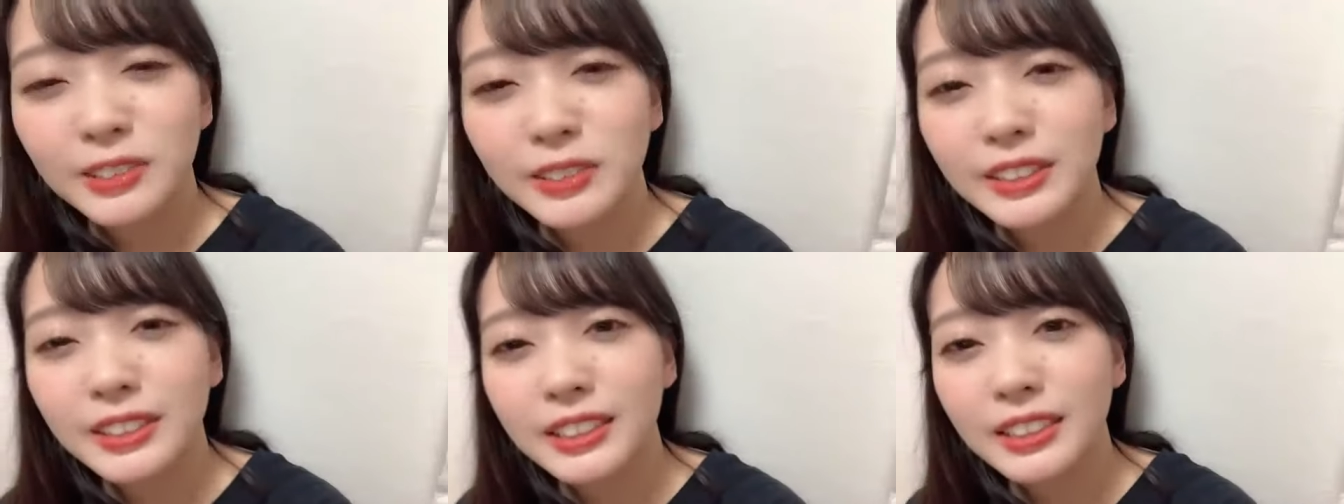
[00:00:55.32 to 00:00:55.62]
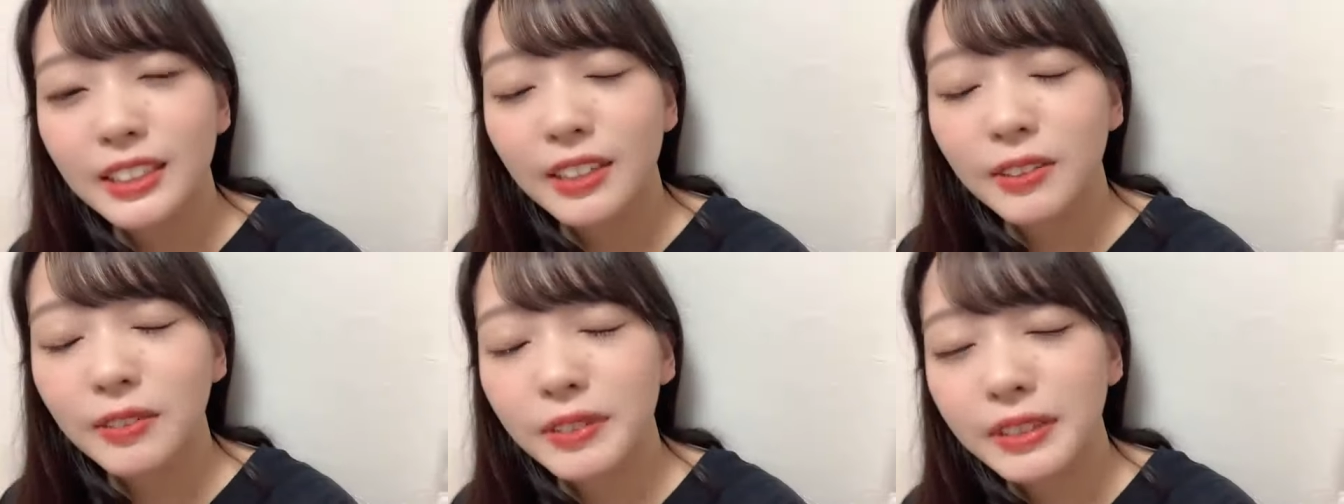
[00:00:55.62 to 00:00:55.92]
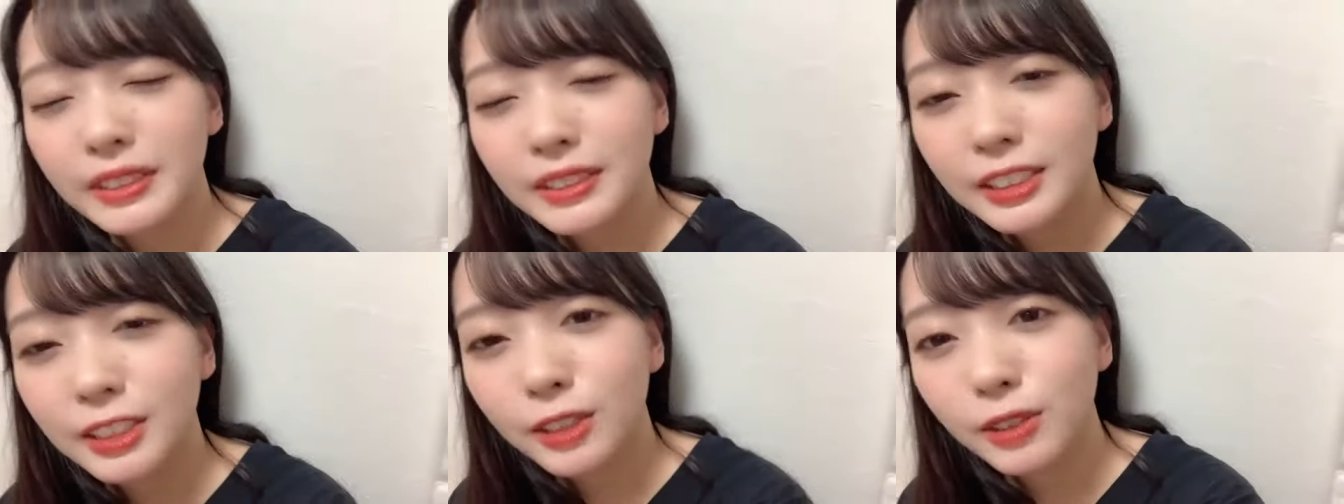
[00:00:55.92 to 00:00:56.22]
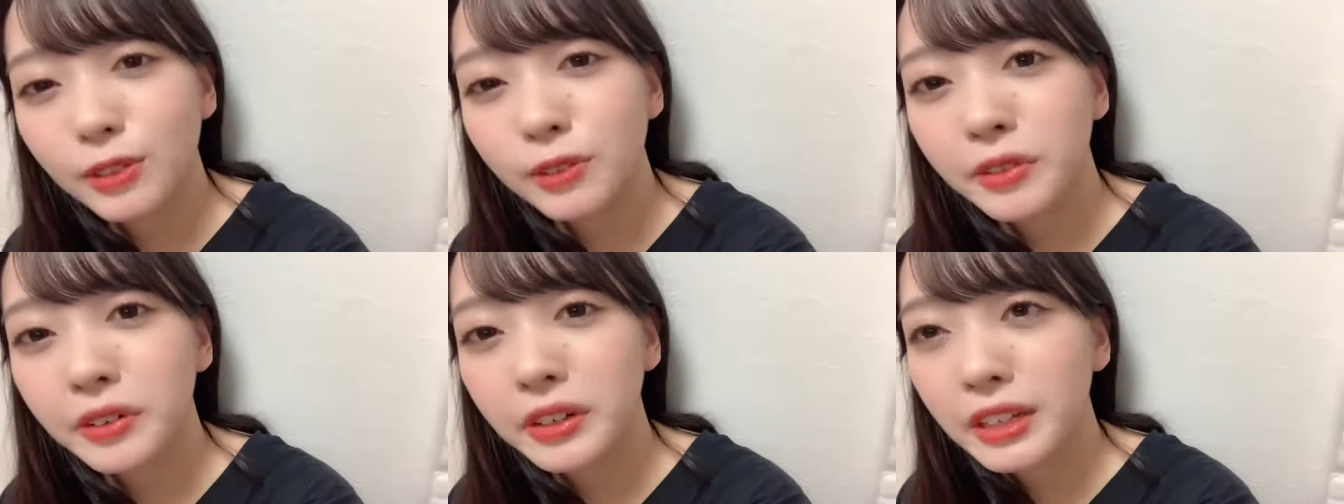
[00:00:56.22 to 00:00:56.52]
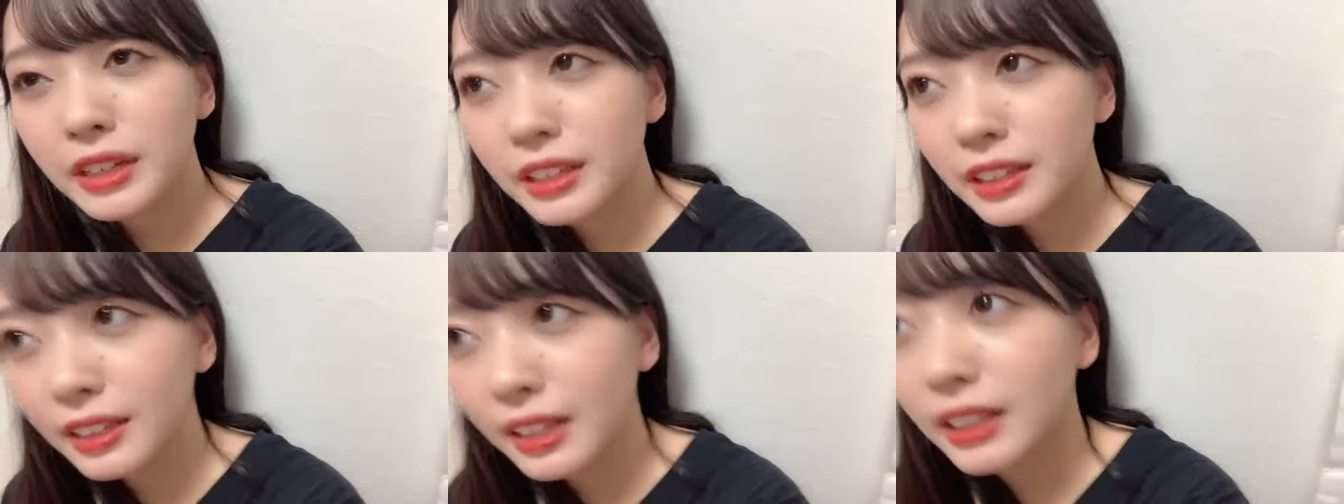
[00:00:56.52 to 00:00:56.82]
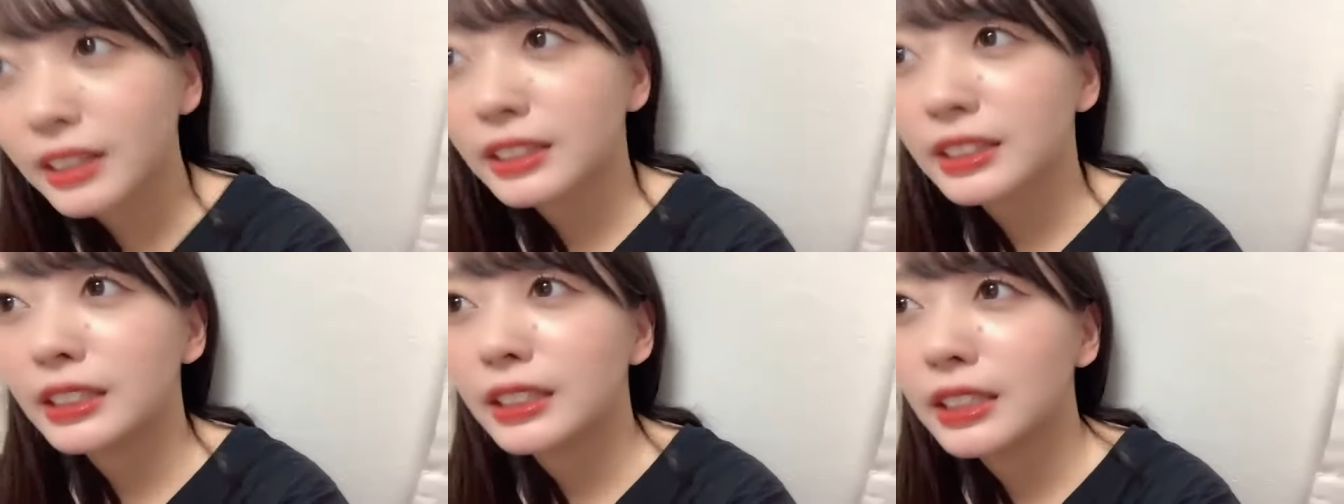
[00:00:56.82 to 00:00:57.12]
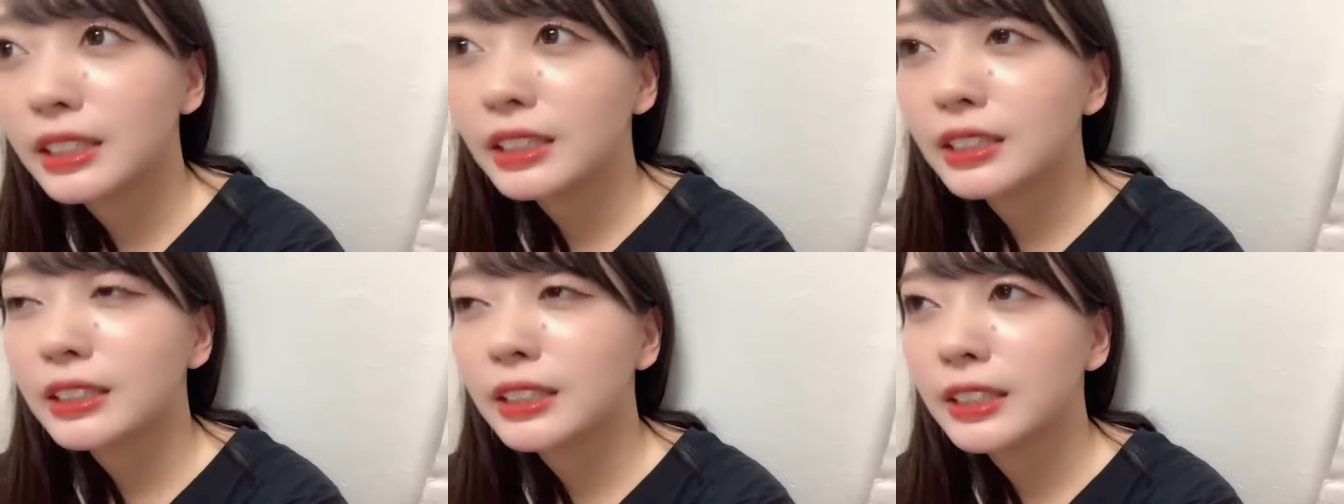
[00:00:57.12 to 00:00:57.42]
そうインスタはストーリーで
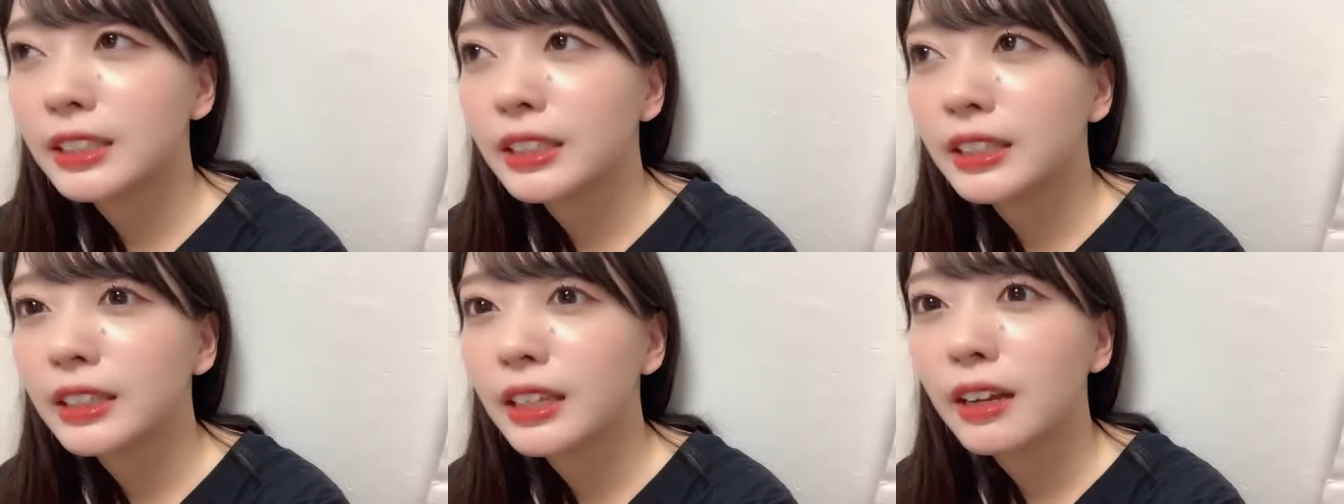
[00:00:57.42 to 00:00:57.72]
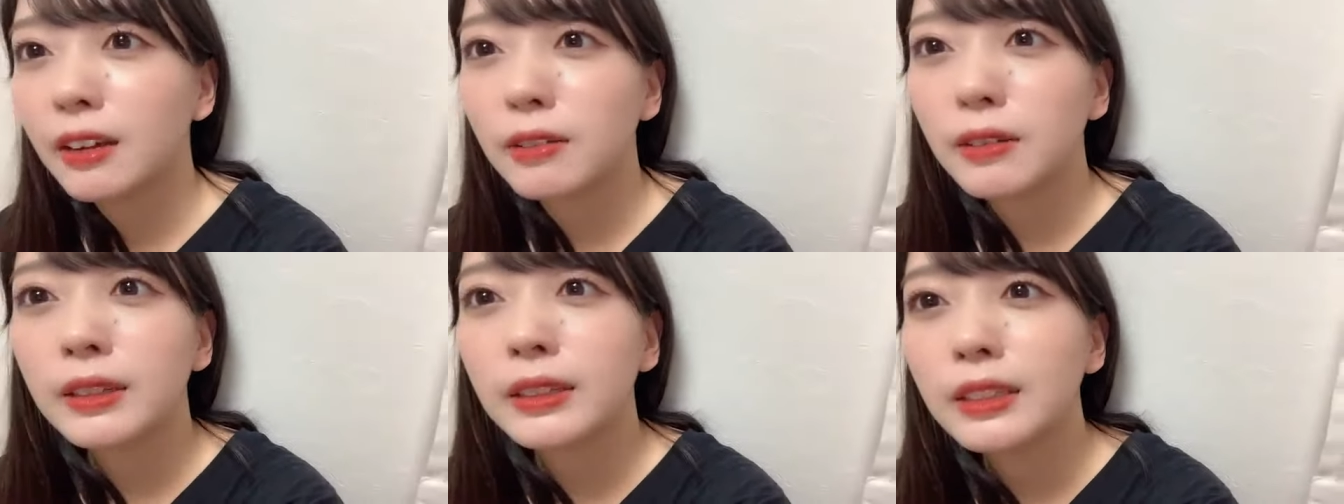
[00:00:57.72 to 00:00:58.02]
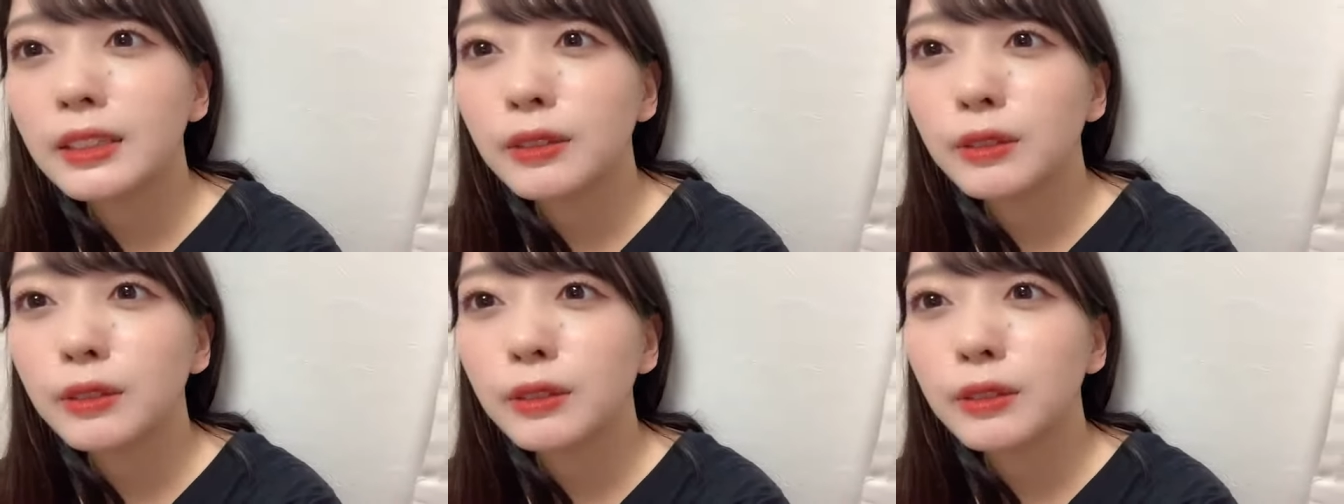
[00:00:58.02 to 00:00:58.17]
ツイツイッターは2